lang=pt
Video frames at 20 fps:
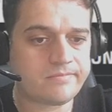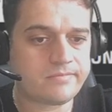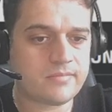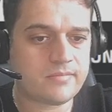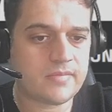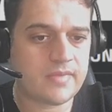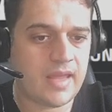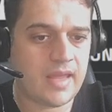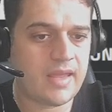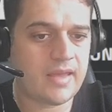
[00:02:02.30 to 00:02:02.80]

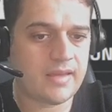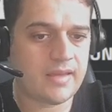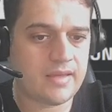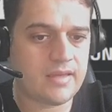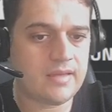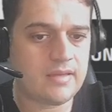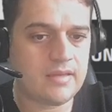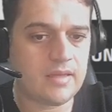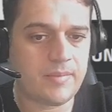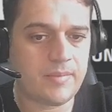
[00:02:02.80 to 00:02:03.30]
tem
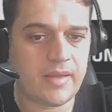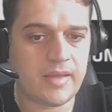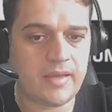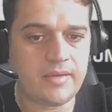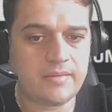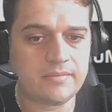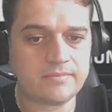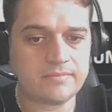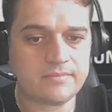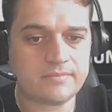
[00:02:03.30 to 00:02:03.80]
aqui também,
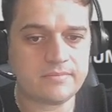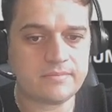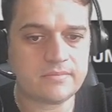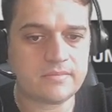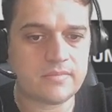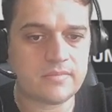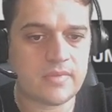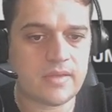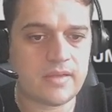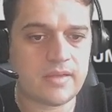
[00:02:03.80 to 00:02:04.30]

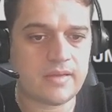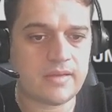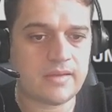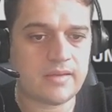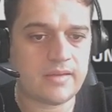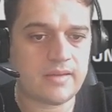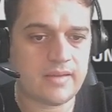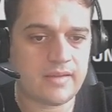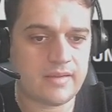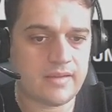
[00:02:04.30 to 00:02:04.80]

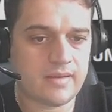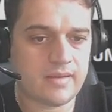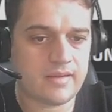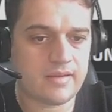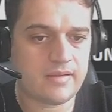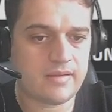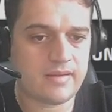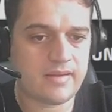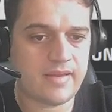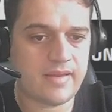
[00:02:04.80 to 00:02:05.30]
é,
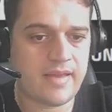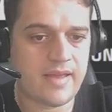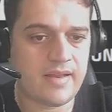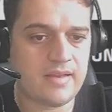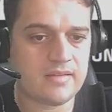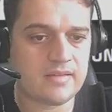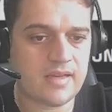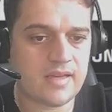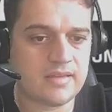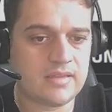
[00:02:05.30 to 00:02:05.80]
ela é
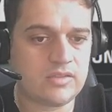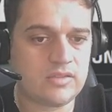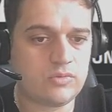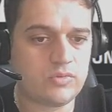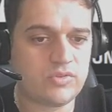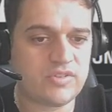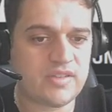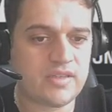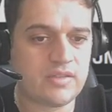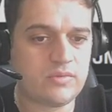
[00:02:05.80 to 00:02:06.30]
realizada em
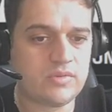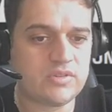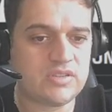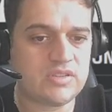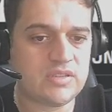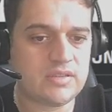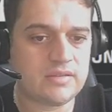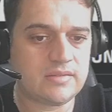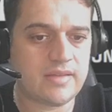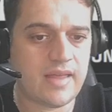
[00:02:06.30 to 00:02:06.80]

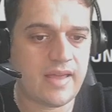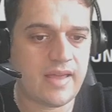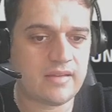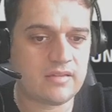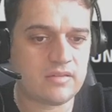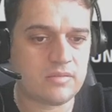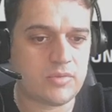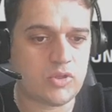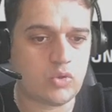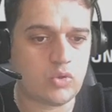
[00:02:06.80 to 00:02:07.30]
210
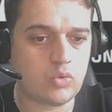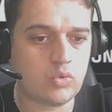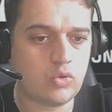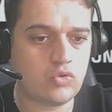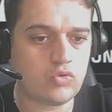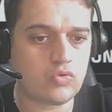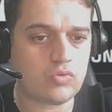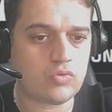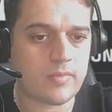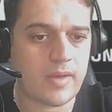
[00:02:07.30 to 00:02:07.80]

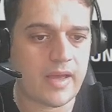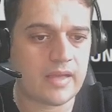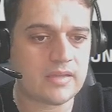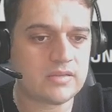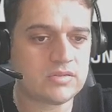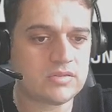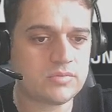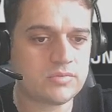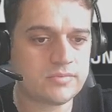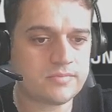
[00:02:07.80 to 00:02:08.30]
minutos no
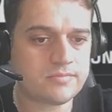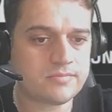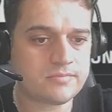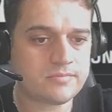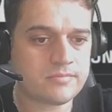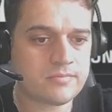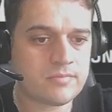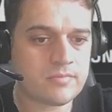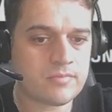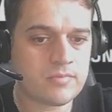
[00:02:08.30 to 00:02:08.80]
máximo
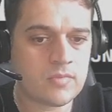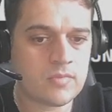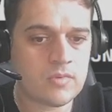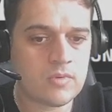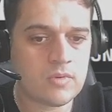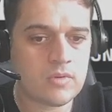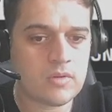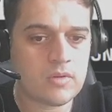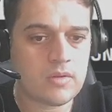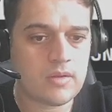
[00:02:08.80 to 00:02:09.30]

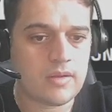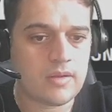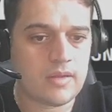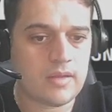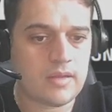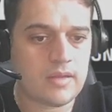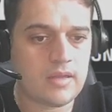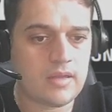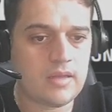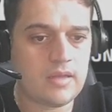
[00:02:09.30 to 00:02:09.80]

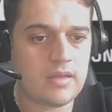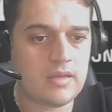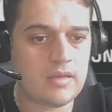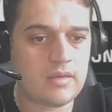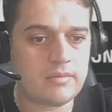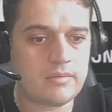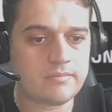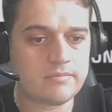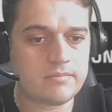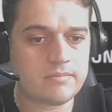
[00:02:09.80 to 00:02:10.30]

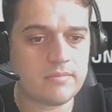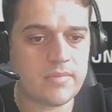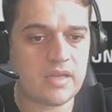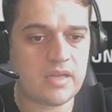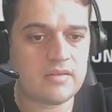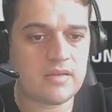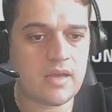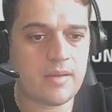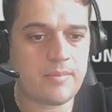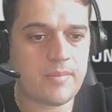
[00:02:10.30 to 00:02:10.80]
e
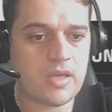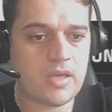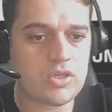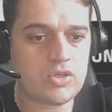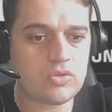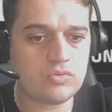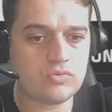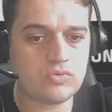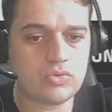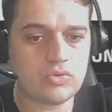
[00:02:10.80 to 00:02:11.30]
basicamente
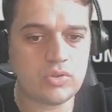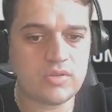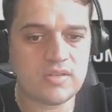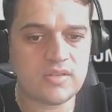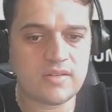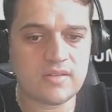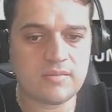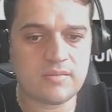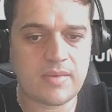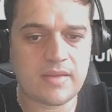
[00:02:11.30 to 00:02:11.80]
com todas
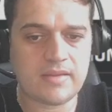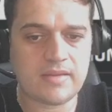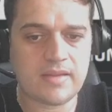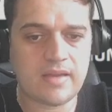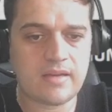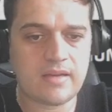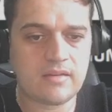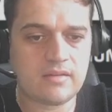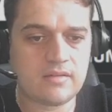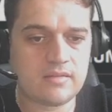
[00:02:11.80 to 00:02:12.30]
as
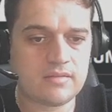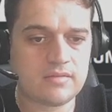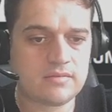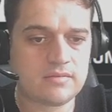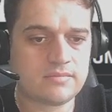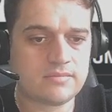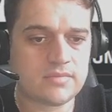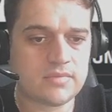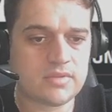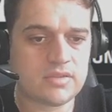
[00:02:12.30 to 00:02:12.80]
matérias
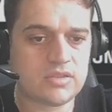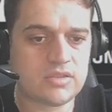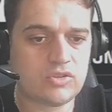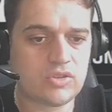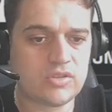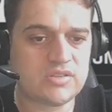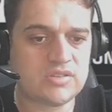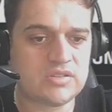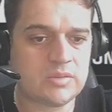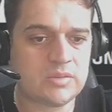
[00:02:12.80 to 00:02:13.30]
que
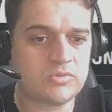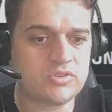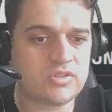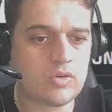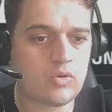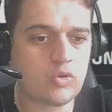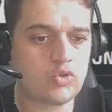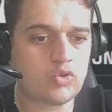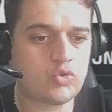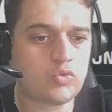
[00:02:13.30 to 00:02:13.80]
nós estamos
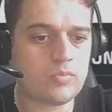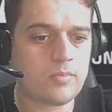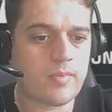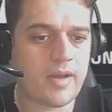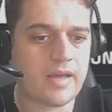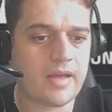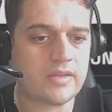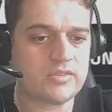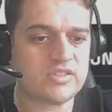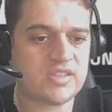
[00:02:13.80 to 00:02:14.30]

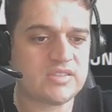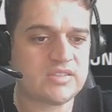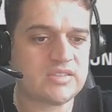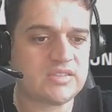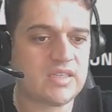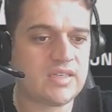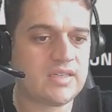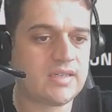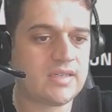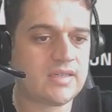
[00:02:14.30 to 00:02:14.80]
acostumados
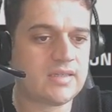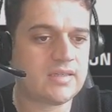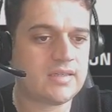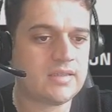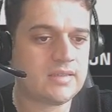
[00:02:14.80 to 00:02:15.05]
acerca